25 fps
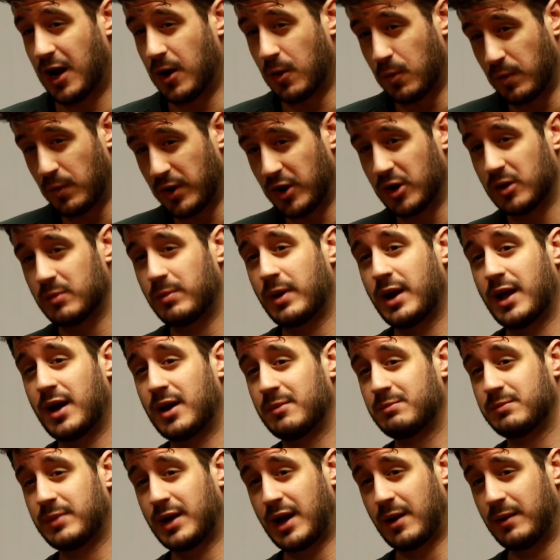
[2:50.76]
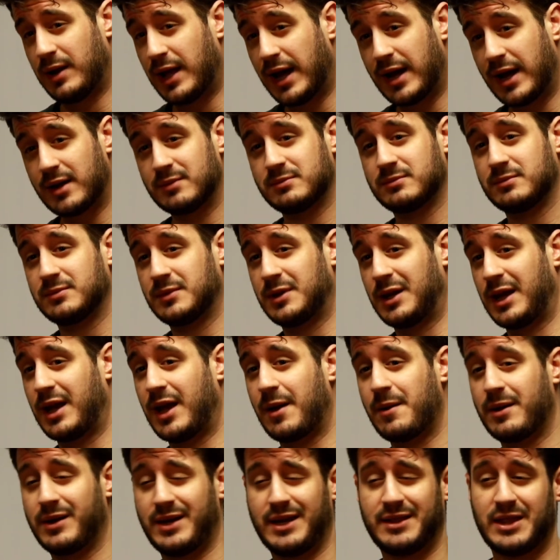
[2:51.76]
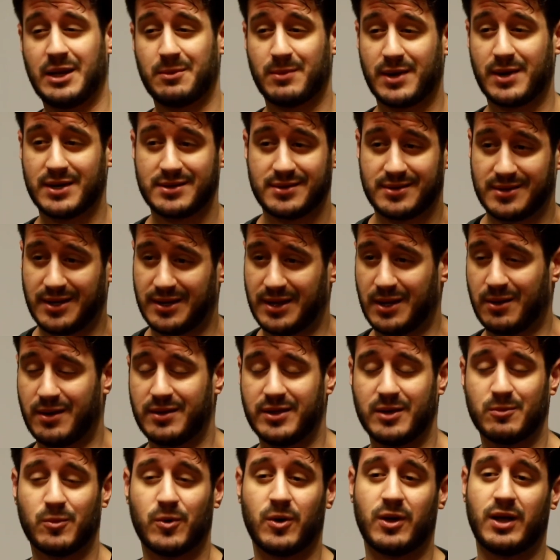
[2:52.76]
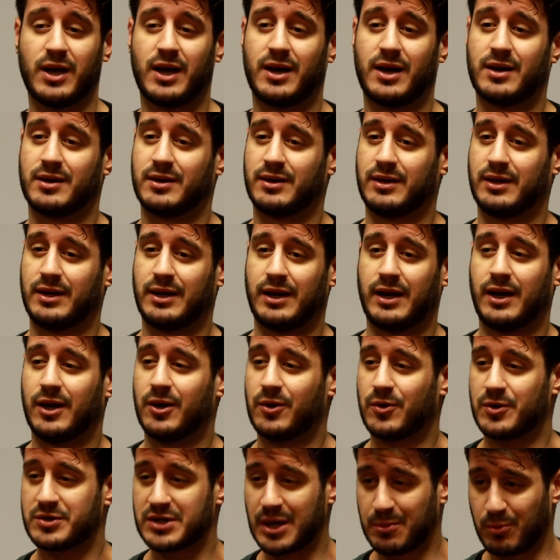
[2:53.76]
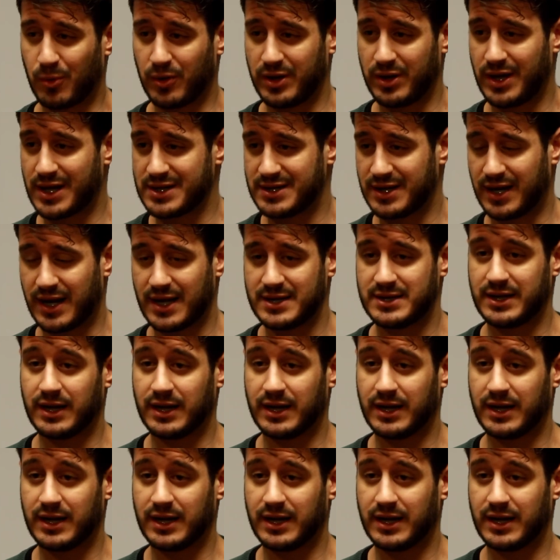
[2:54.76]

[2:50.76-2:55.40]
era lo bueno para, para hablar, qué, temas estaban de moda, qué cosas podía llegar a